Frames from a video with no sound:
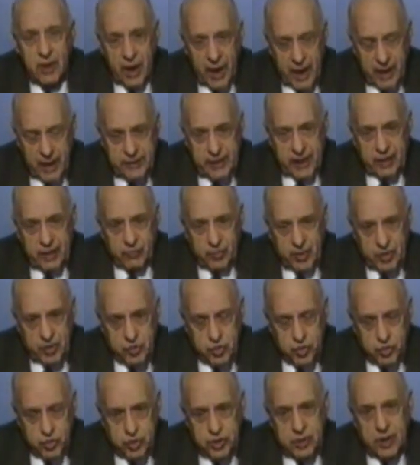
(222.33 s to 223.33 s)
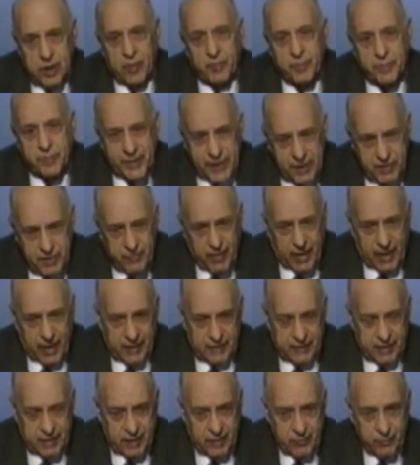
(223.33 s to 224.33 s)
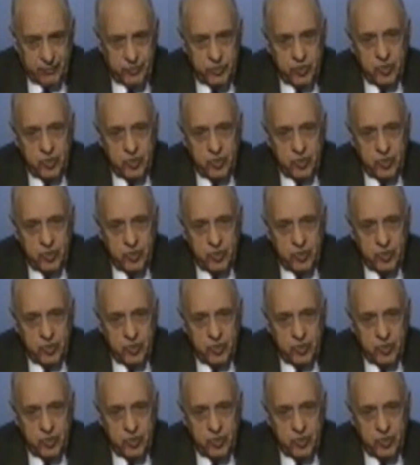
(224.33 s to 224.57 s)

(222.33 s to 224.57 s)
ed è una società privata